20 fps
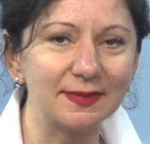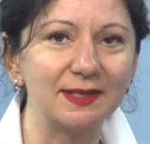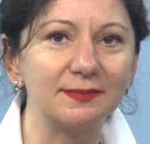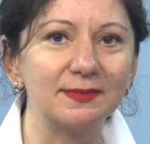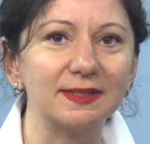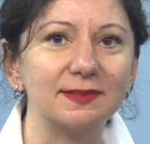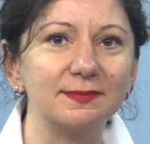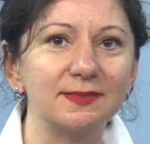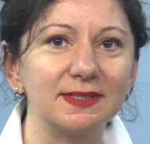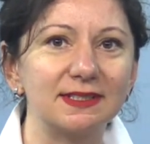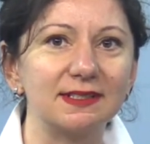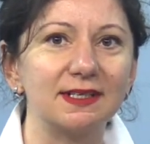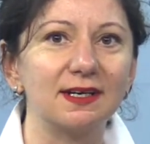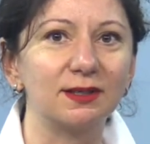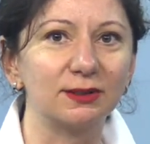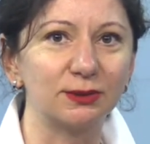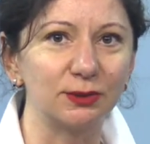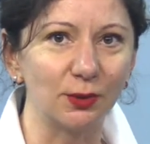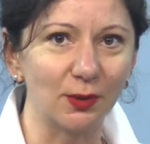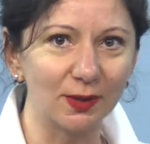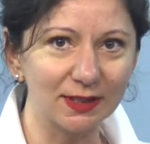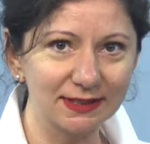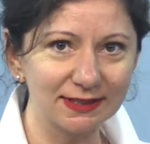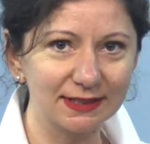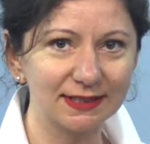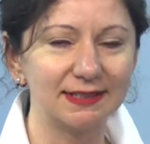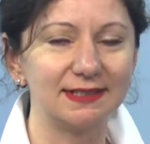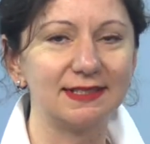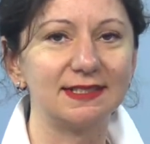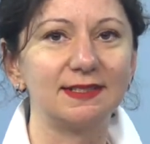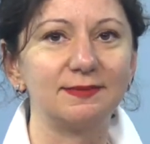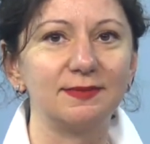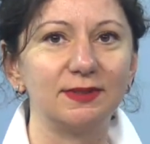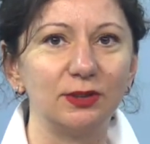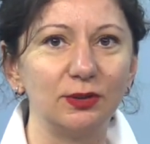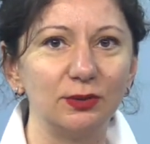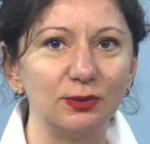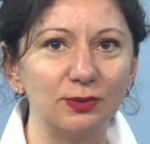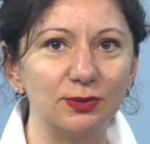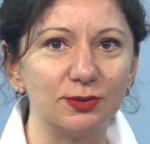Benim adım Itır Doğan,
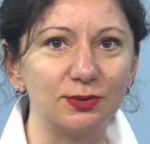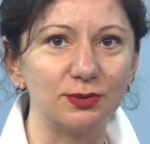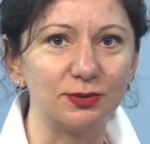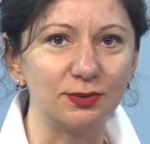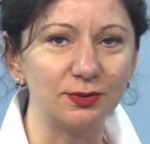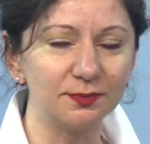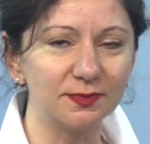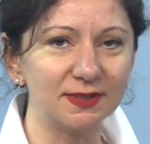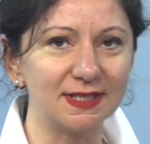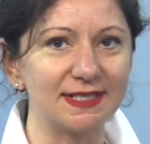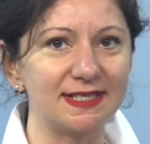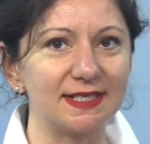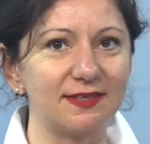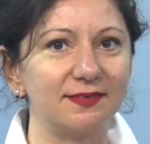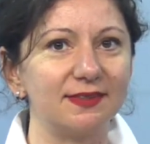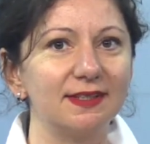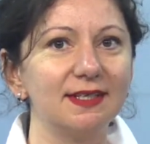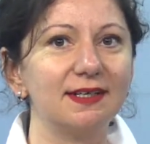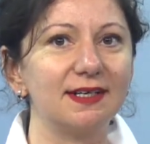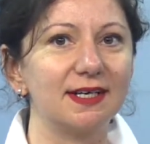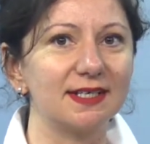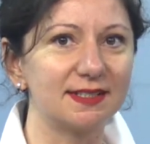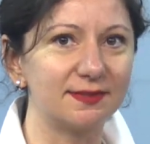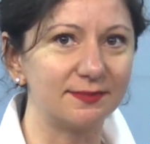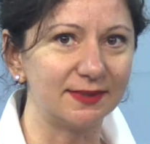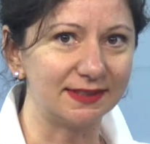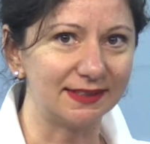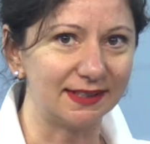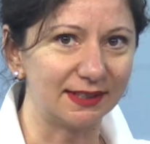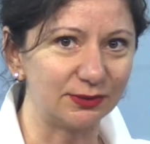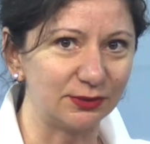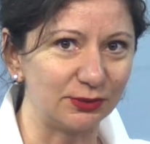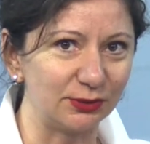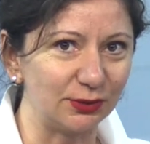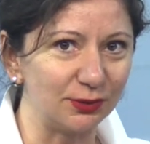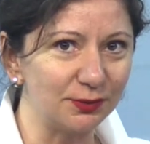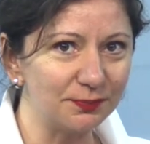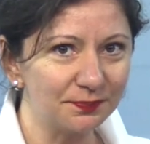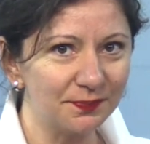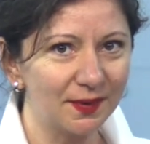girişimin gönüllüsüyüm, TESEV'in de araştırma
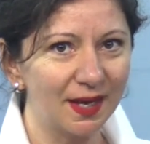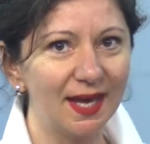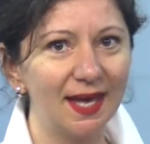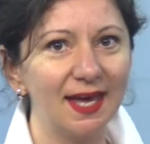direktörüyüm.